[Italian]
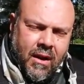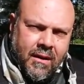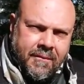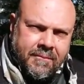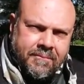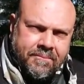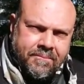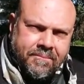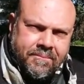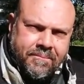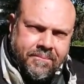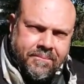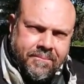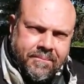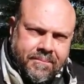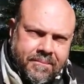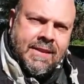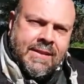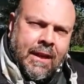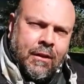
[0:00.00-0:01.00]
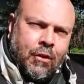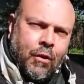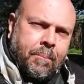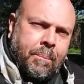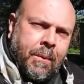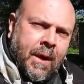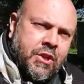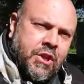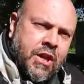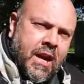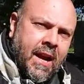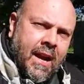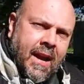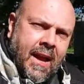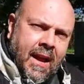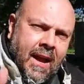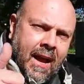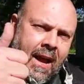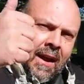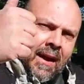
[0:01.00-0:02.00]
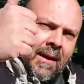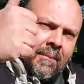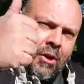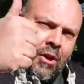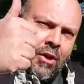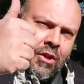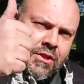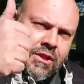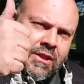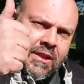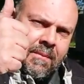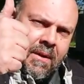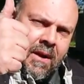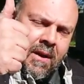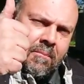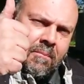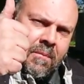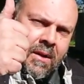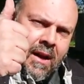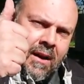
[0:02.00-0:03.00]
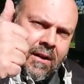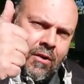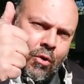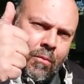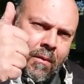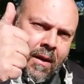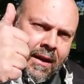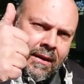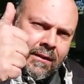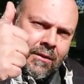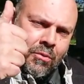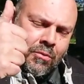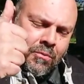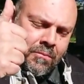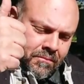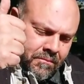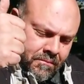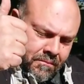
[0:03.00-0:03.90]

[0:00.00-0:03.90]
È stato un piacere, alla prossima, mi raccomando,